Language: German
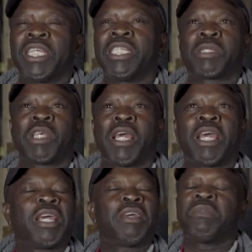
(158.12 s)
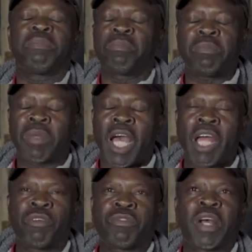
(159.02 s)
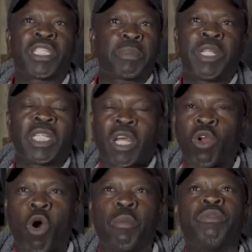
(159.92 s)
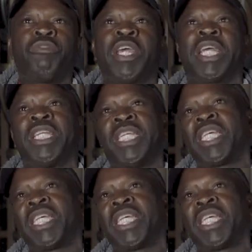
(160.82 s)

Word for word: ist äh, Anfang, ich bin gekommen wegen die